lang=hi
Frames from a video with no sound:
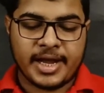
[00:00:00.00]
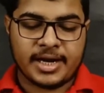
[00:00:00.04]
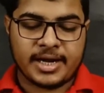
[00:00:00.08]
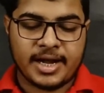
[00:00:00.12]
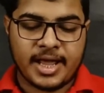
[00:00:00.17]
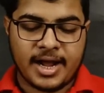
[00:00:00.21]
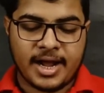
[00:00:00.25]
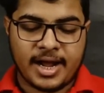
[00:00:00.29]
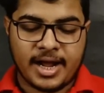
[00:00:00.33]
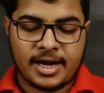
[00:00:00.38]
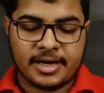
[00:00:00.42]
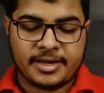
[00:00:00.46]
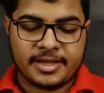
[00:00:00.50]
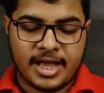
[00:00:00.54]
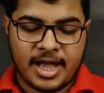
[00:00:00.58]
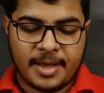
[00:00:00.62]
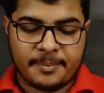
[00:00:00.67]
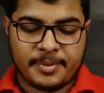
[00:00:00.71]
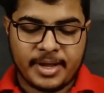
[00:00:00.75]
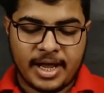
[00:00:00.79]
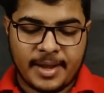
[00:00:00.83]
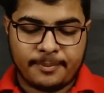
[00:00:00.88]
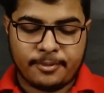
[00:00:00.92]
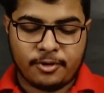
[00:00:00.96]
ऐड आएगा और
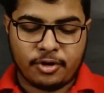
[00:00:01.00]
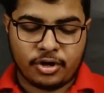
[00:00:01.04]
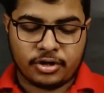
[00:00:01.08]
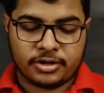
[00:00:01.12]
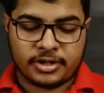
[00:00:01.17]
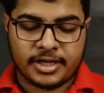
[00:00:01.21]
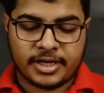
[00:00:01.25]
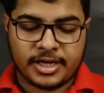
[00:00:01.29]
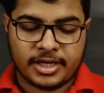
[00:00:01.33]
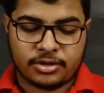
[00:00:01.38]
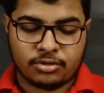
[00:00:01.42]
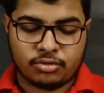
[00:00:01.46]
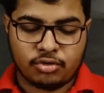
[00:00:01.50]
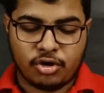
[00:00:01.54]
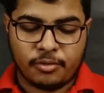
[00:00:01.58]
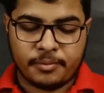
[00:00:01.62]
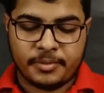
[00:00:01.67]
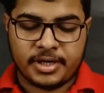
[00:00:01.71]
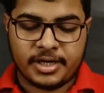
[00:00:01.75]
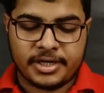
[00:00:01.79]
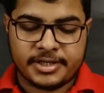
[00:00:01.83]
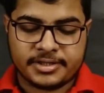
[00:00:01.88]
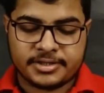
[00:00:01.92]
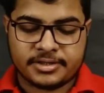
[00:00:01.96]
यहाँ पे आप लोग को देखिए दो
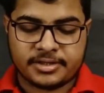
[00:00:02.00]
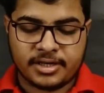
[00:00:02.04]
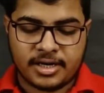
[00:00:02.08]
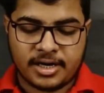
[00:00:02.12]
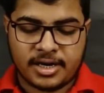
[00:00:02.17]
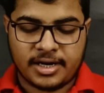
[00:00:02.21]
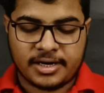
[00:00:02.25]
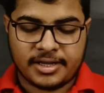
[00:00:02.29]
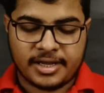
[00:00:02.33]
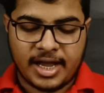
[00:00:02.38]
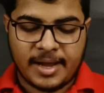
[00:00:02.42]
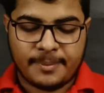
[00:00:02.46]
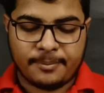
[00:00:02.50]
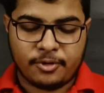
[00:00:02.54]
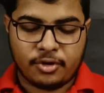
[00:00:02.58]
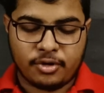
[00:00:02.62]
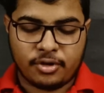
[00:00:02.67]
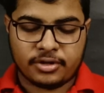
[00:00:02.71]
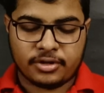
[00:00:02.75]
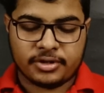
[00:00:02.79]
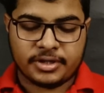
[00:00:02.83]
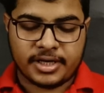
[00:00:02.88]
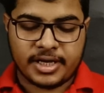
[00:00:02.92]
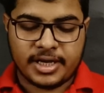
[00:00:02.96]
मिनट इस तरह करके आप
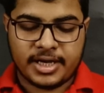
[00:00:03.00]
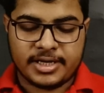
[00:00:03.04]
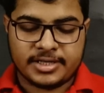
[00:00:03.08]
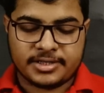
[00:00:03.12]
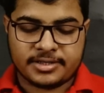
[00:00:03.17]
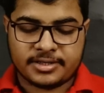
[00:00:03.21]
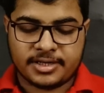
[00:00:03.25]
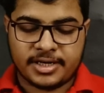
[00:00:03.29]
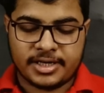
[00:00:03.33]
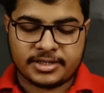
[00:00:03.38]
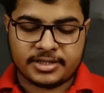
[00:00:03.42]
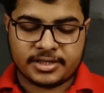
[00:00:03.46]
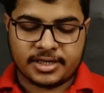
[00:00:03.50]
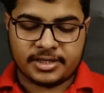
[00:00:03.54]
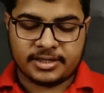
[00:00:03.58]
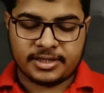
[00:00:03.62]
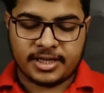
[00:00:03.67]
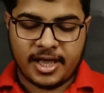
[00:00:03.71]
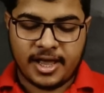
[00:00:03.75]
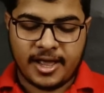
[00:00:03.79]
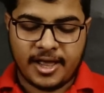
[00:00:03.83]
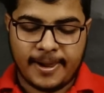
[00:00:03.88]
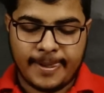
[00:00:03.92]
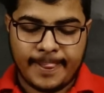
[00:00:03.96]
लोग को देखिए स्क्रेच
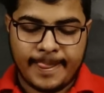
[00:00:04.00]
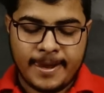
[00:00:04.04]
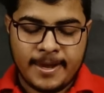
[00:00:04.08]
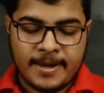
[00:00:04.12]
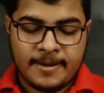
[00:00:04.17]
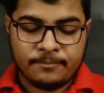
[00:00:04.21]
करना है